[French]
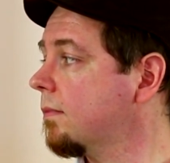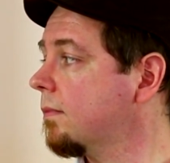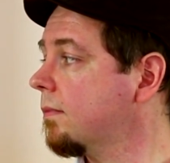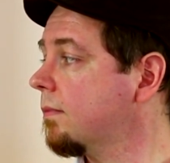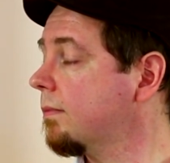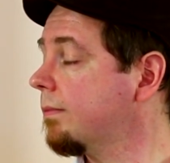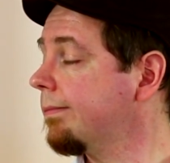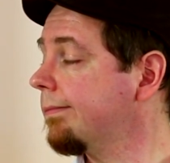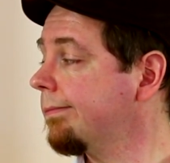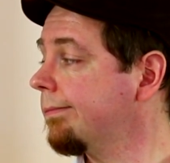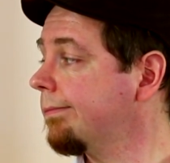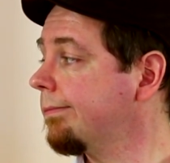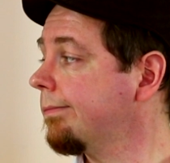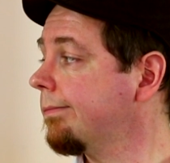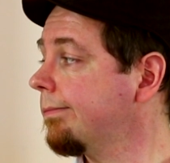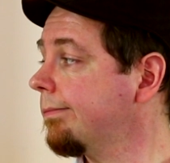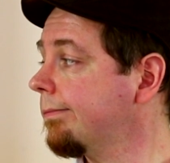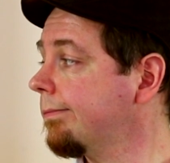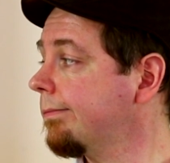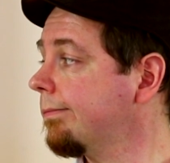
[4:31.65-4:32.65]
Les Irlandais
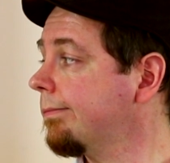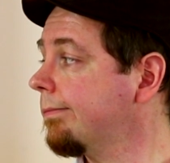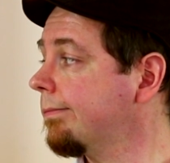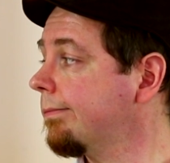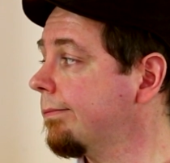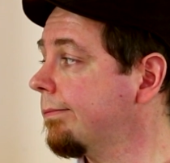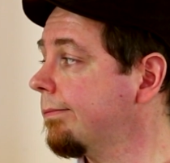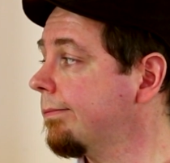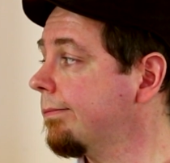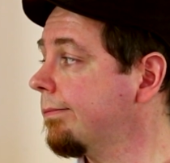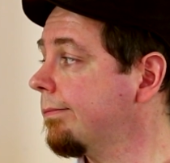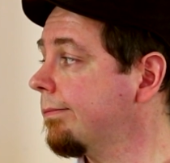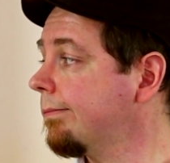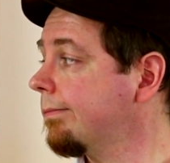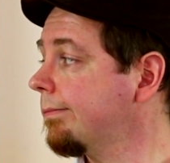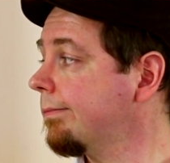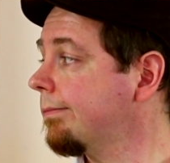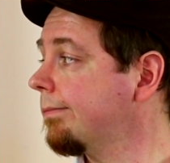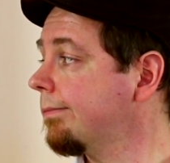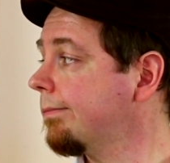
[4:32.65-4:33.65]
ont dû prendre carrément
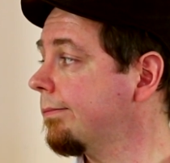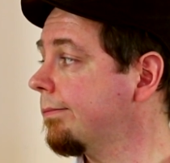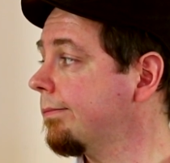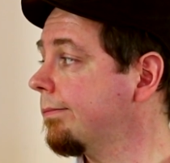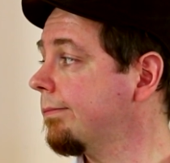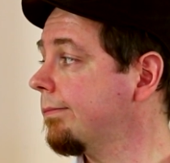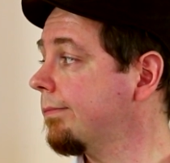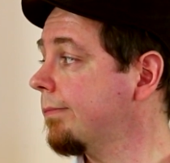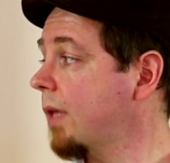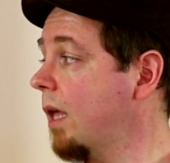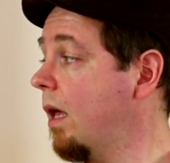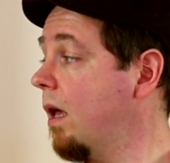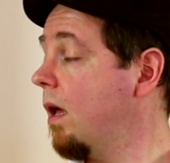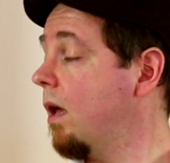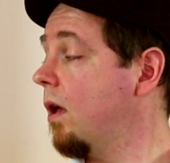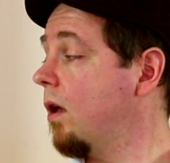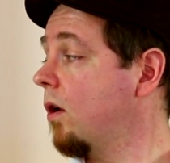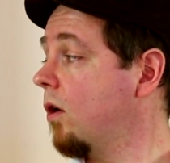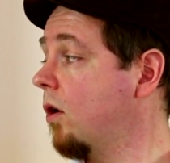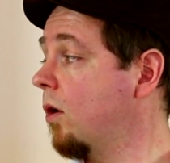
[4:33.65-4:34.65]
cher.
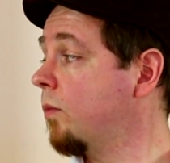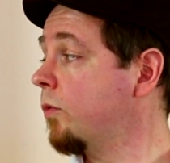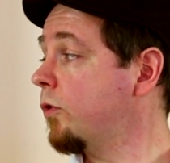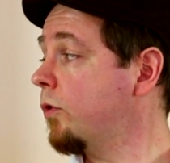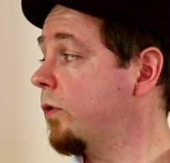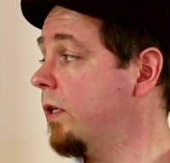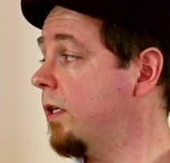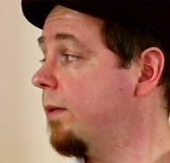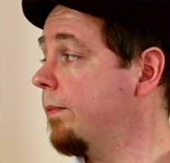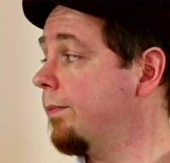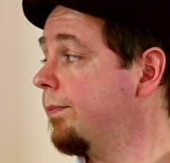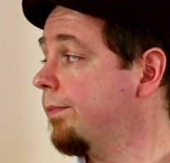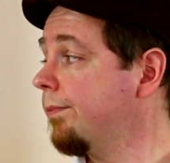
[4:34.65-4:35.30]
Comme tu dis.